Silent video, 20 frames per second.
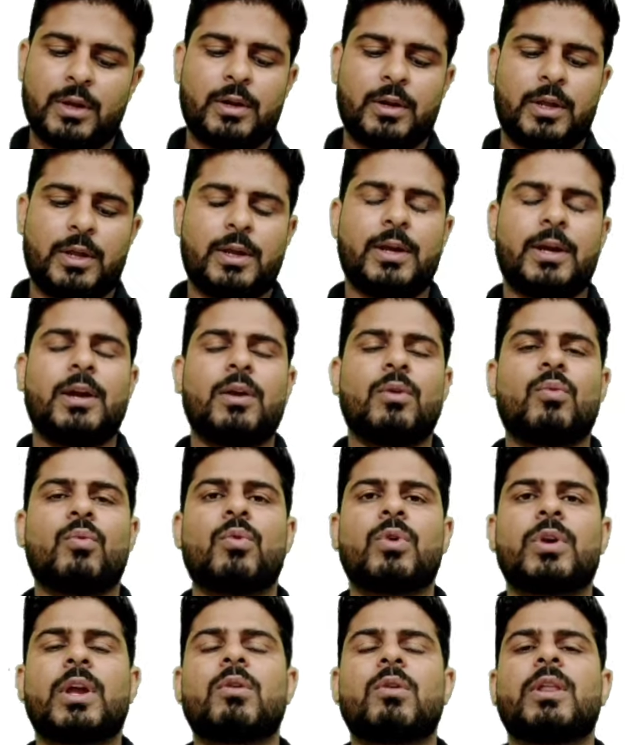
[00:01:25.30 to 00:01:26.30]
ठीक है
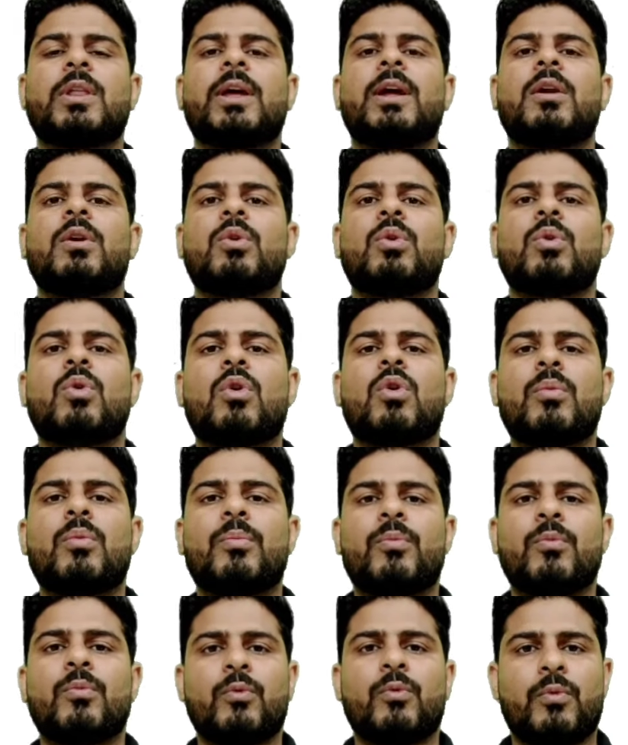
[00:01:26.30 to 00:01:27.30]
वो क्या होते हैं लो
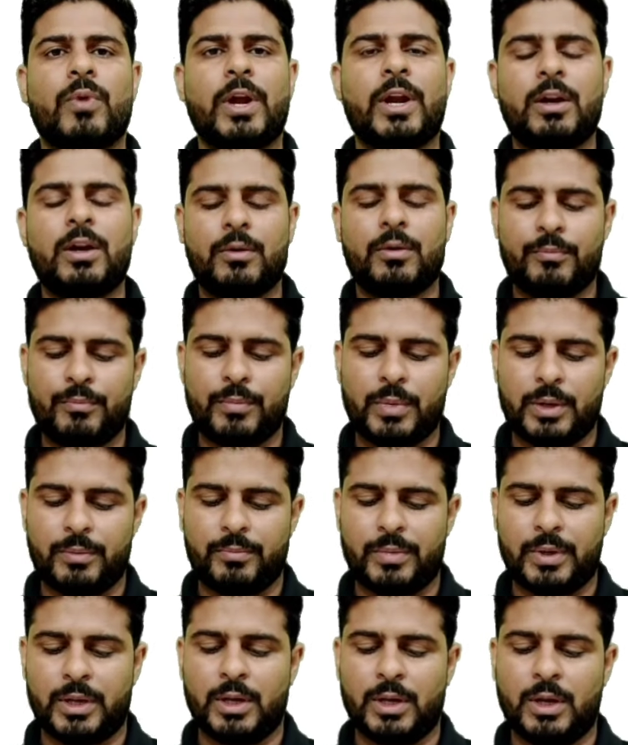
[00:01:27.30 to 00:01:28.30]
वेट
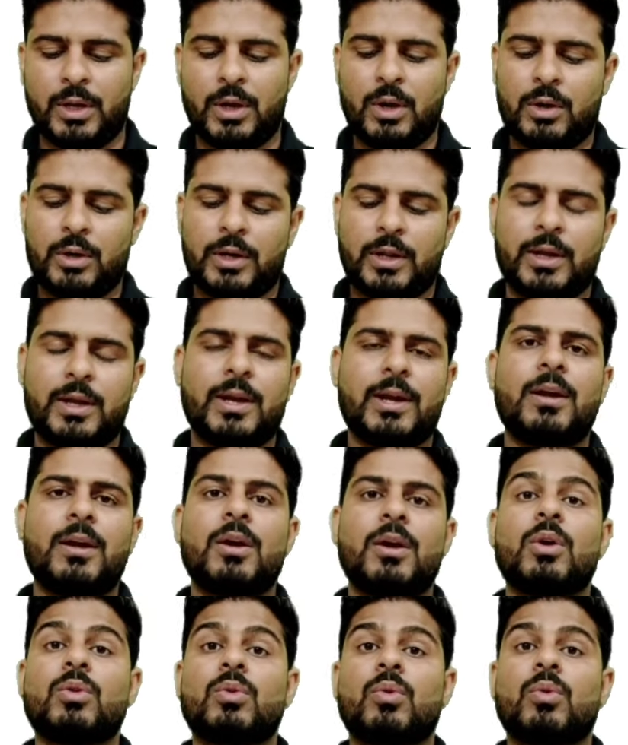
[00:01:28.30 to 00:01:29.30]
बेबी ठीक है
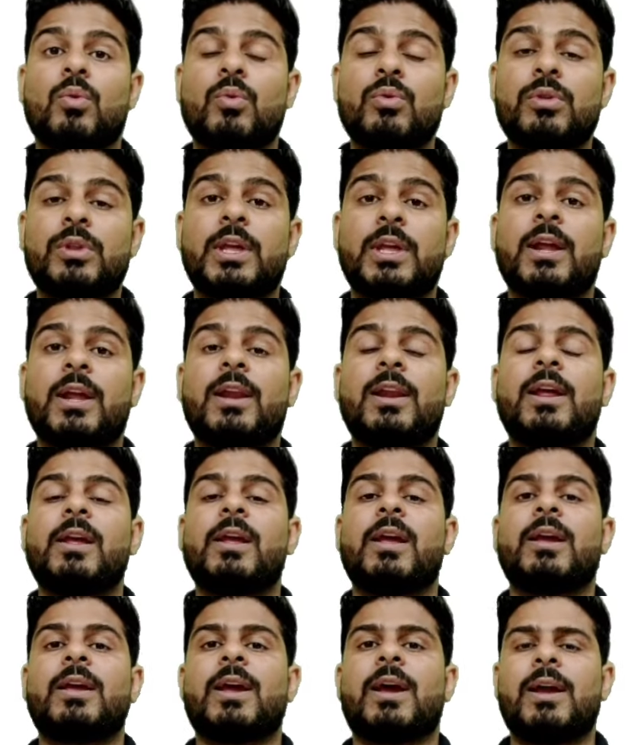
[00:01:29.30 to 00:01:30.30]
तो उसके लिए
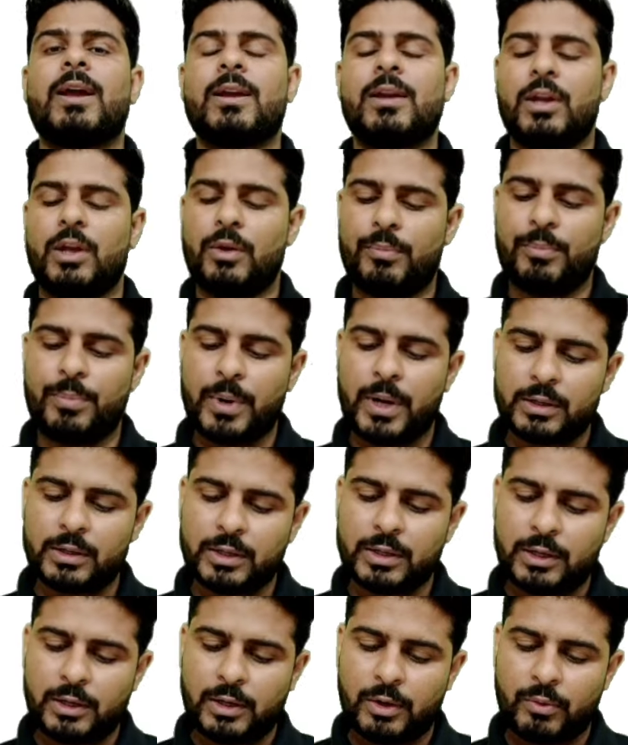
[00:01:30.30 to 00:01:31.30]
ये क्या है एक
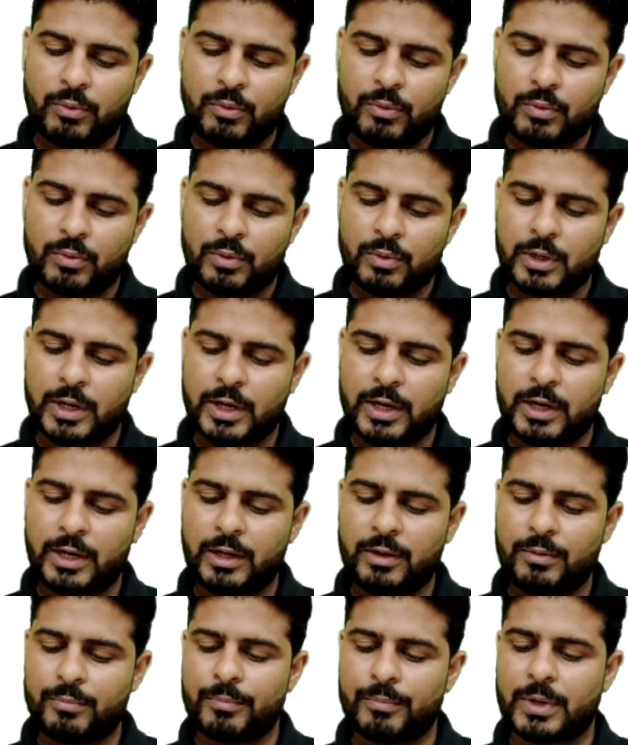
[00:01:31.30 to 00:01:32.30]
इफेक्टिव
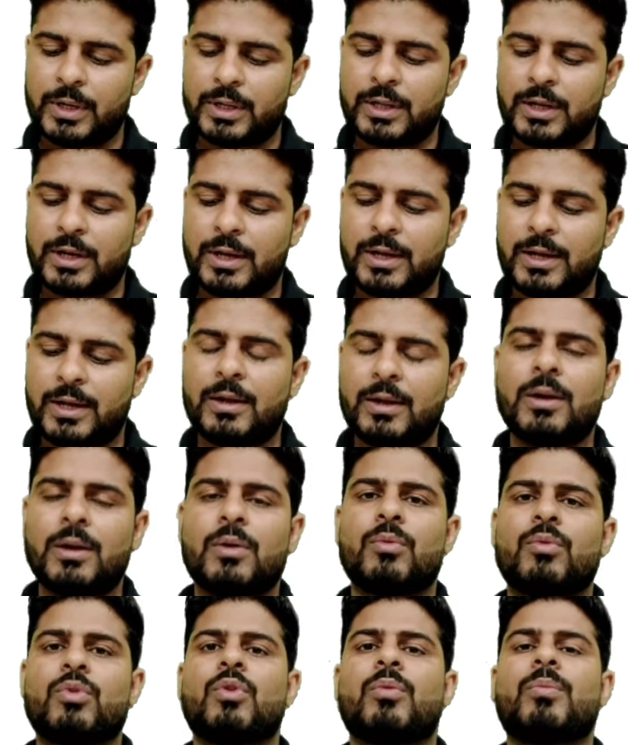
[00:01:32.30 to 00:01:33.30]
केयरिंग मेथड है
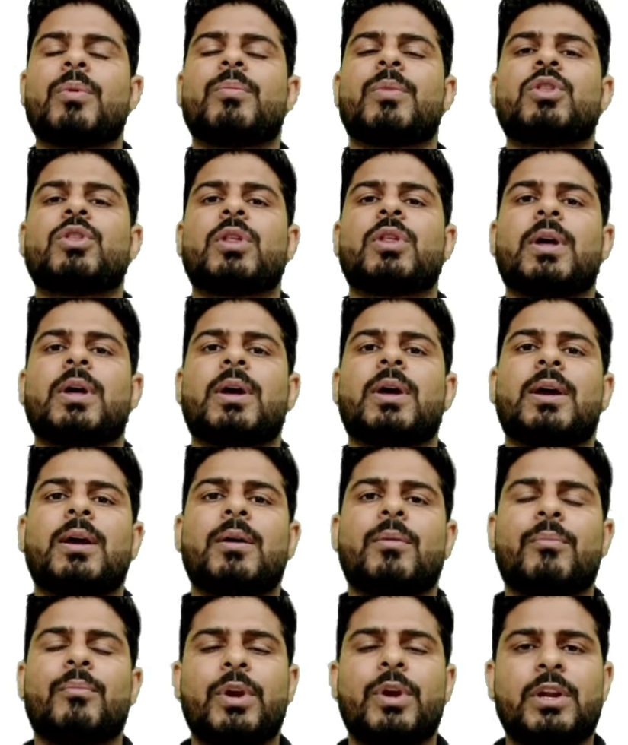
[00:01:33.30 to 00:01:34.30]
जो भी बच्चा है
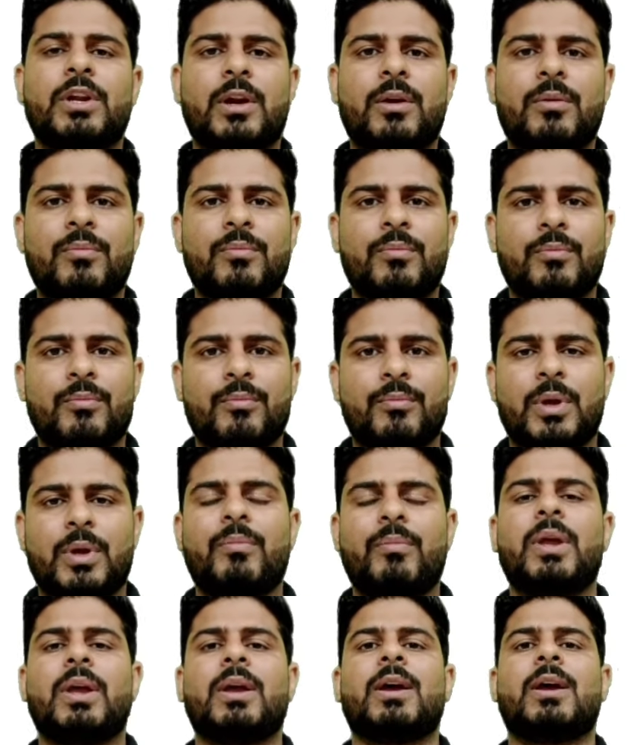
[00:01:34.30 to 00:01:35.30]
प्री टर्म
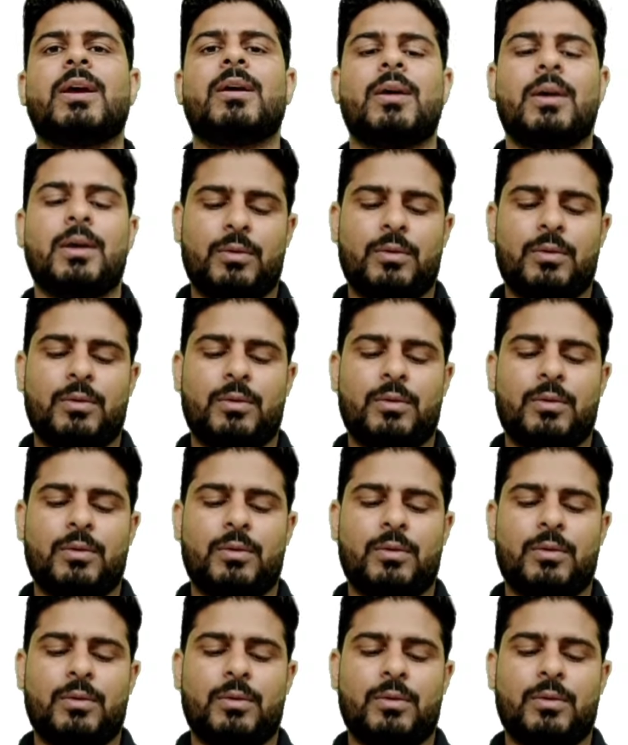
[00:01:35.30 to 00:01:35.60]
बेबी है